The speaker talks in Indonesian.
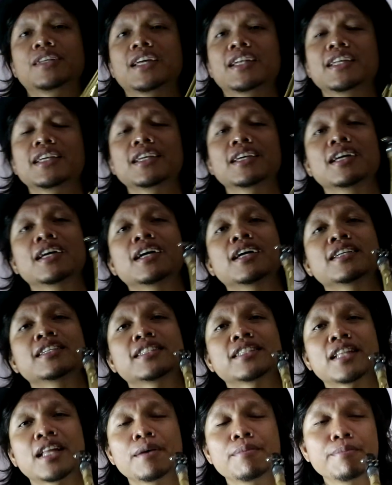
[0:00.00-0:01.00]
Jadi
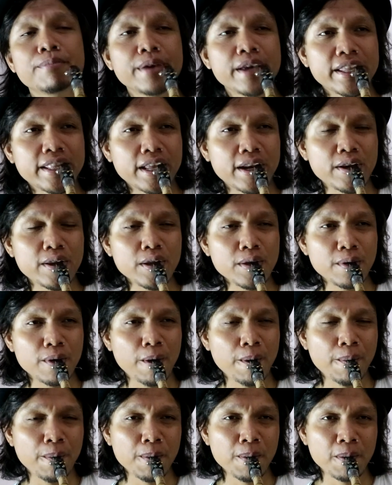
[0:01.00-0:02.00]
setelah B tadi,
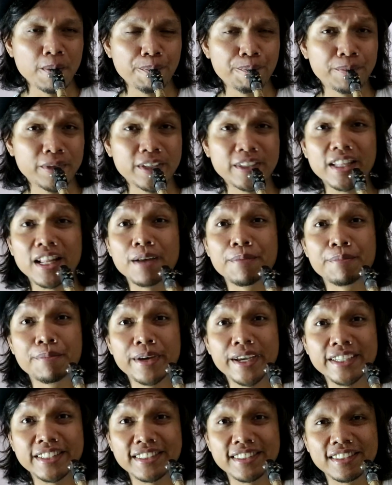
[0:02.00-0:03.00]
setelah
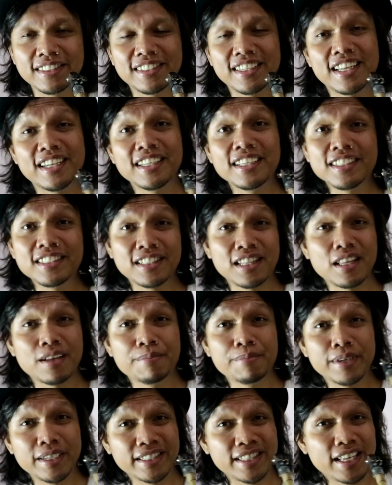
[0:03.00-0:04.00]
bass, jadi setelah
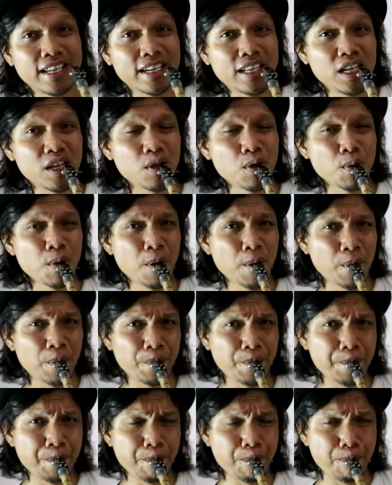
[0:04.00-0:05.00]
bass tadi
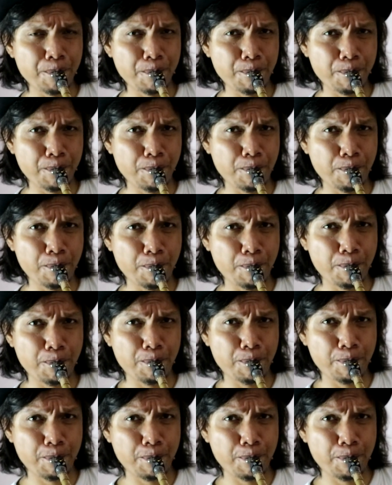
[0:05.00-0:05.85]
Oh